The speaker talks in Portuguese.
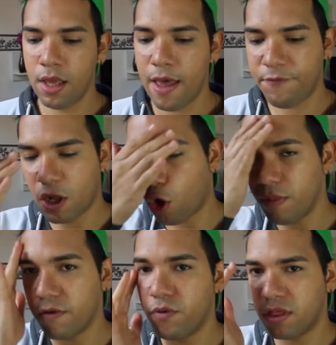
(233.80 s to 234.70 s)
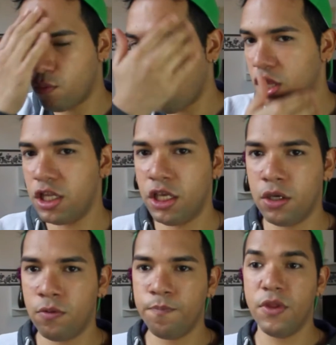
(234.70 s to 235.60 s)
Fica como se fosse um
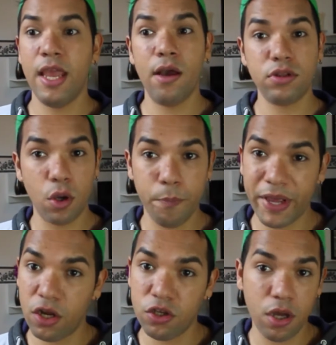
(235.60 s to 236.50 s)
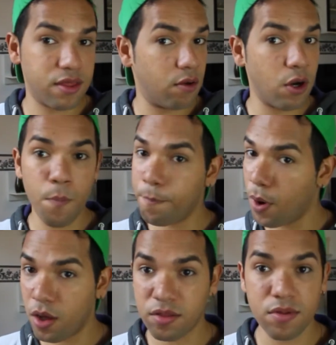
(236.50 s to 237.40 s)
olhinho. Eu tenho pele oleosa e eu não
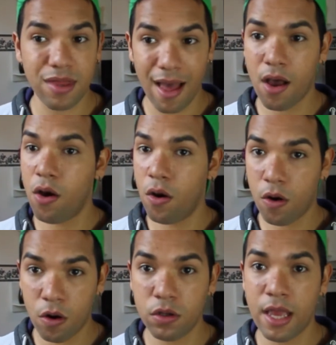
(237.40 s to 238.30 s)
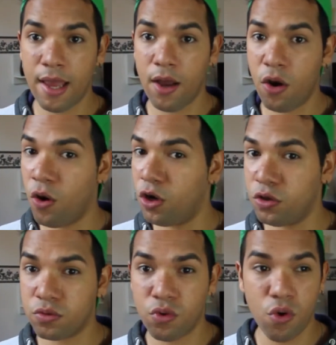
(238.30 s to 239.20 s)
posso usar óleo, é,
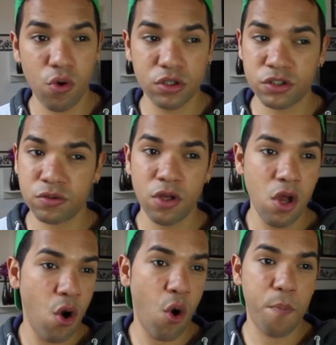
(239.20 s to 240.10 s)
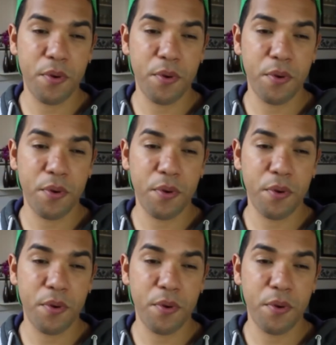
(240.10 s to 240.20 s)
óleo no rosto ou